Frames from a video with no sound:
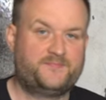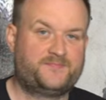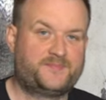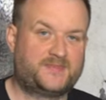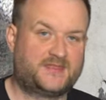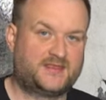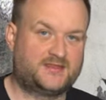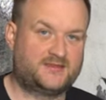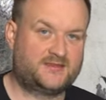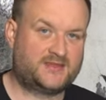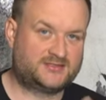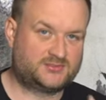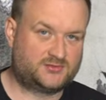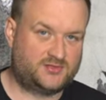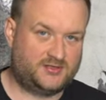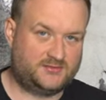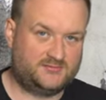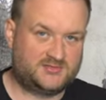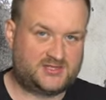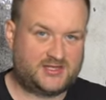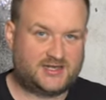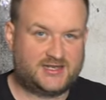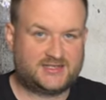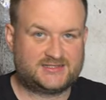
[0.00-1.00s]
mm, nad
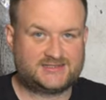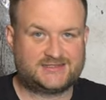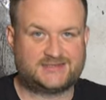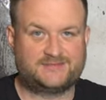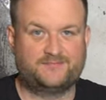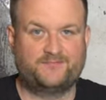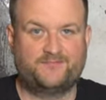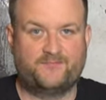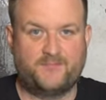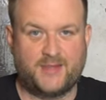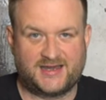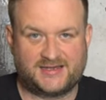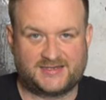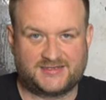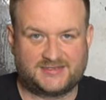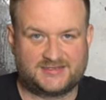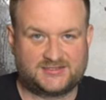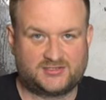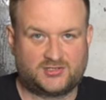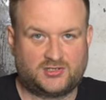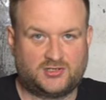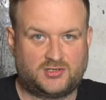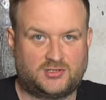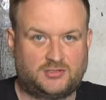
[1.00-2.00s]
którym teraz
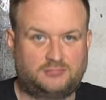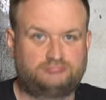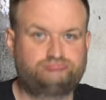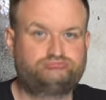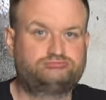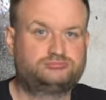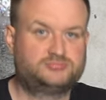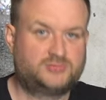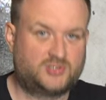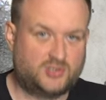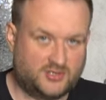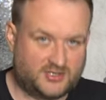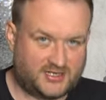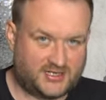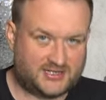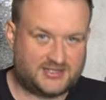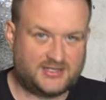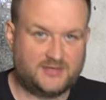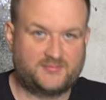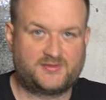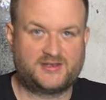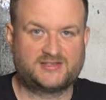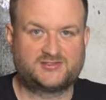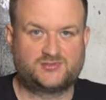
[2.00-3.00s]
bardzo
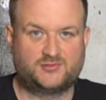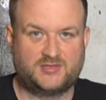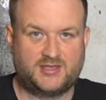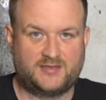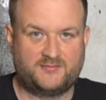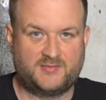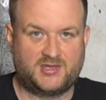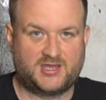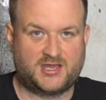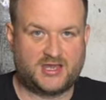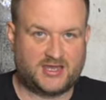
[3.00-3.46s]
konkretnie pracujemy,